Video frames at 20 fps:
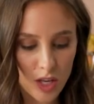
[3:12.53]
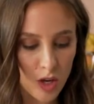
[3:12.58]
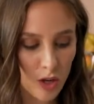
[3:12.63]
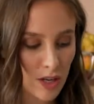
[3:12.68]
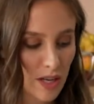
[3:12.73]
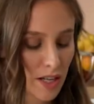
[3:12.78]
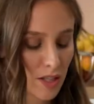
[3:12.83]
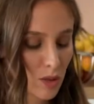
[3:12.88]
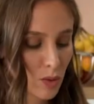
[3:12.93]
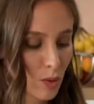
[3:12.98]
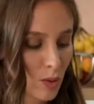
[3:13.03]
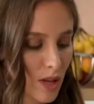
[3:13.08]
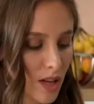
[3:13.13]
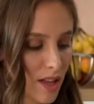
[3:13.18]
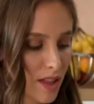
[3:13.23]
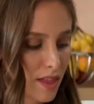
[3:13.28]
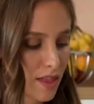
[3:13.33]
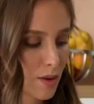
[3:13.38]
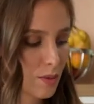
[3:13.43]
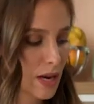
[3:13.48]
Con la
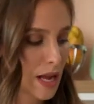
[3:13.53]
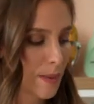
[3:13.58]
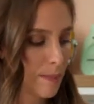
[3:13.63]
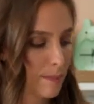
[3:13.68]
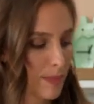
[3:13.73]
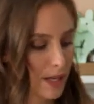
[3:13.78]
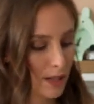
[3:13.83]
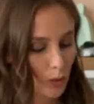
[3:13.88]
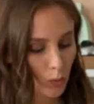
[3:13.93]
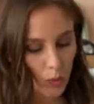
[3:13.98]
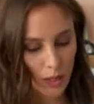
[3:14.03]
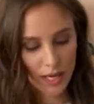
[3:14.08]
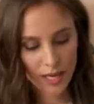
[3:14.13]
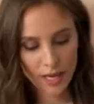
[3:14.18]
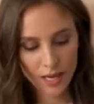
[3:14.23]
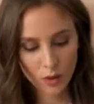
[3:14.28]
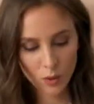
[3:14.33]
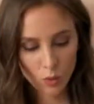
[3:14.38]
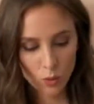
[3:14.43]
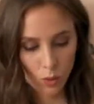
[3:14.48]
ayuda de una espátula en
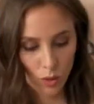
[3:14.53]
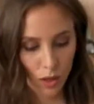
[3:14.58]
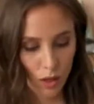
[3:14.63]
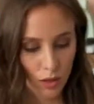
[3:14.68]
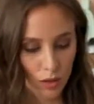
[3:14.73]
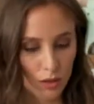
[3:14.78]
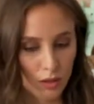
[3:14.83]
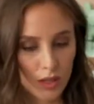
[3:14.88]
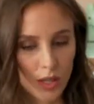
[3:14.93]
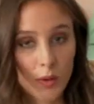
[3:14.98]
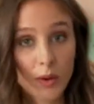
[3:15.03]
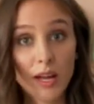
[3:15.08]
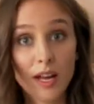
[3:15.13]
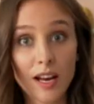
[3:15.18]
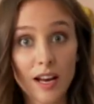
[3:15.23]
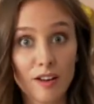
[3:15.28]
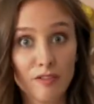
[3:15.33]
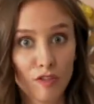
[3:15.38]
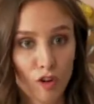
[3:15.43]
ángulo le voy a dar la